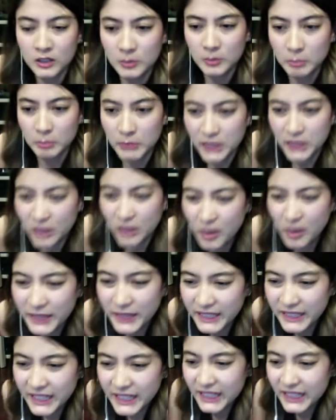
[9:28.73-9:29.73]
มันก็
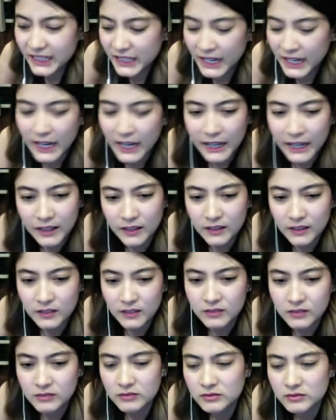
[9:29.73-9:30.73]
ไม่ดีอ่ะ
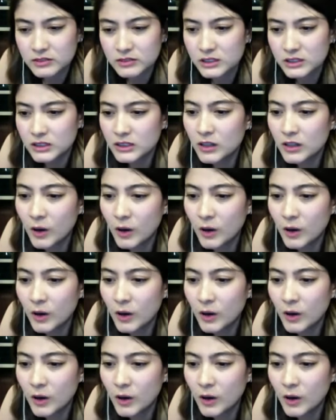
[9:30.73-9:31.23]
ซื้อ